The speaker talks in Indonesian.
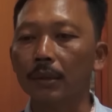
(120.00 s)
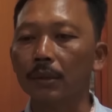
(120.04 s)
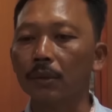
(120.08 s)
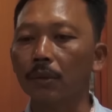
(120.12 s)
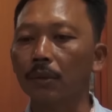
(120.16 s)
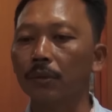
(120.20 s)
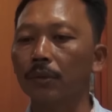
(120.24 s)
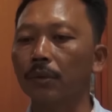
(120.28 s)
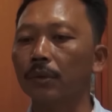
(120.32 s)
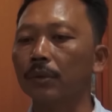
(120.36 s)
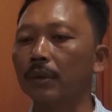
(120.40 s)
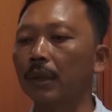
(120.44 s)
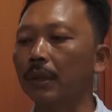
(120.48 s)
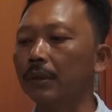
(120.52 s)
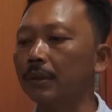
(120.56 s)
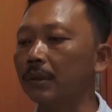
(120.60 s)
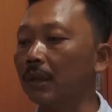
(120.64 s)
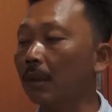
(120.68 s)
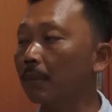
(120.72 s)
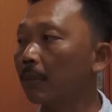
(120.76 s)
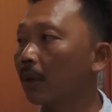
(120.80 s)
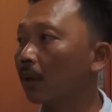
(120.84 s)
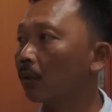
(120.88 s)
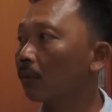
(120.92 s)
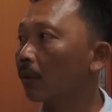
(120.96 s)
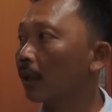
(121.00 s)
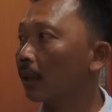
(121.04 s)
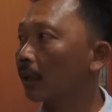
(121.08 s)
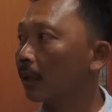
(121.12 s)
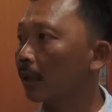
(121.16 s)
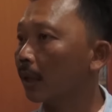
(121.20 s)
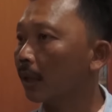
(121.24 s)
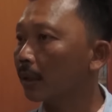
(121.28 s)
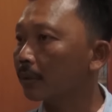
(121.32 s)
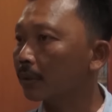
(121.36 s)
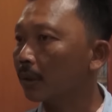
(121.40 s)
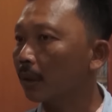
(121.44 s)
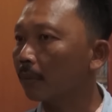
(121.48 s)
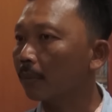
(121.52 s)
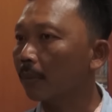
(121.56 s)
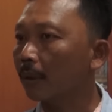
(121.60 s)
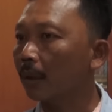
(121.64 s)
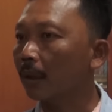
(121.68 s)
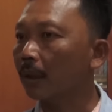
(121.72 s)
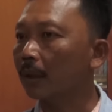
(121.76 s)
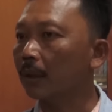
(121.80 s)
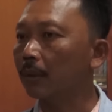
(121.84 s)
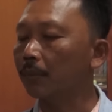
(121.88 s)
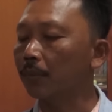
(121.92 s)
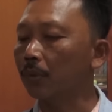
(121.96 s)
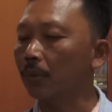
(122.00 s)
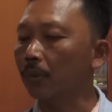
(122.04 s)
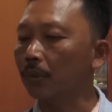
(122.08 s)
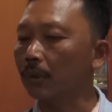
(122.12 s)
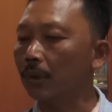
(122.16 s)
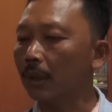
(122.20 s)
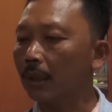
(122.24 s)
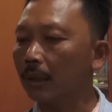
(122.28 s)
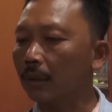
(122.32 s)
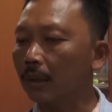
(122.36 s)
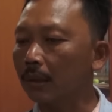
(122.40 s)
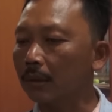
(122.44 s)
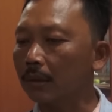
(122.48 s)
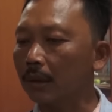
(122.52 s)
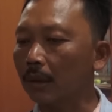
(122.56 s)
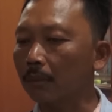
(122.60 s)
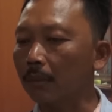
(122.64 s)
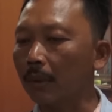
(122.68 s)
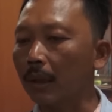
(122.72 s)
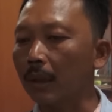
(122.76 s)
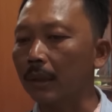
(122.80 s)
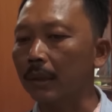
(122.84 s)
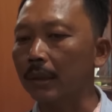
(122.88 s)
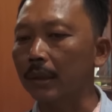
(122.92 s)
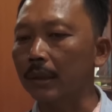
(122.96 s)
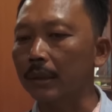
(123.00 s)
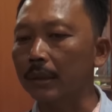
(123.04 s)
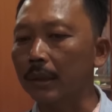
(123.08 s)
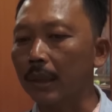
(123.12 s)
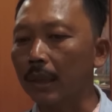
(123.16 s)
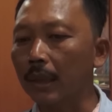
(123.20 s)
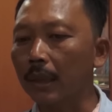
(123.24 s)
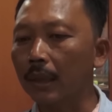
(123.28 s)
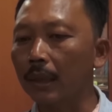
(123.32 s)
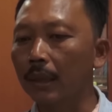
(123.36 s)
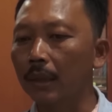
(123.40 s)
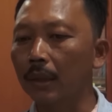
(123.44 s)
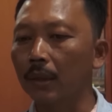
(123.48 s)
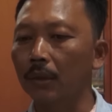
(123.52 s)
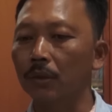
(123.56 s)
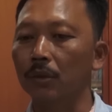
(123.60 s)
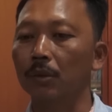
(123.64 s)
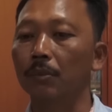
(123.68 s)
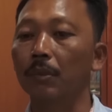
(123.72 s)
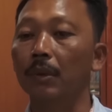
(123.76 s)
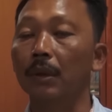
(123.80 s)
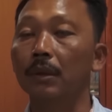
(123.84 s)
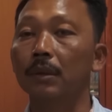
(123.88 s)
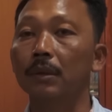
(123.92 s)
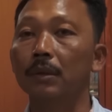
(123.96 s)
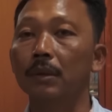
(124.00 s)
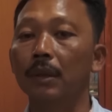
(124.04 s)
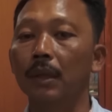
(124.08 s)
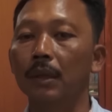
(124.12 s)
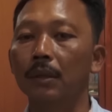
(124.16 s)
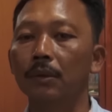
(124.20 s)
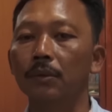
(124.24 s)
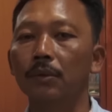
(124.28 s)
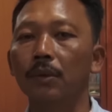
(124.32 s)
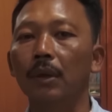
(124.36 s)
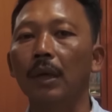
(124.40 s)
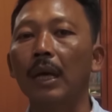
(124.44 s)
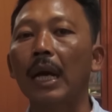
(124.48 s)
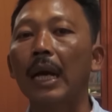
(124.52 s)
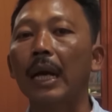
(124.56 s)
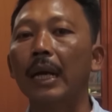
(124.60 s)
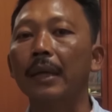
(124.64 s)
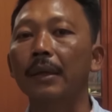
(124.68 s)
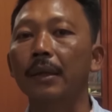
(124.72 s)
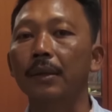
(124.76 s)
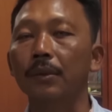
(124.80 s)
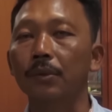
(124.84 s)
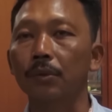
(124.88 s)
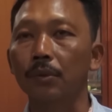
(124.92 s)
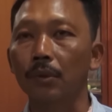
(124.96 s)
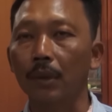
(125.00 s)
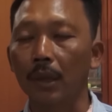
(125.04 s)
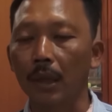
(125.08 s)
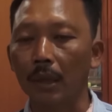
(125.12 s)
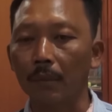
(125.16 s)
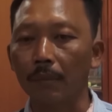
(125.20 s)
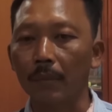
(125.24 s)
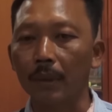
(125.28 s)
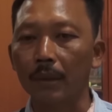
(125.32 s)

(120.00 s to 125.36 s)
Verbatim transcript: nanti konsultasi sama keluarga, sama ibunya dan sama adiknya, dan juga kakaknya juga.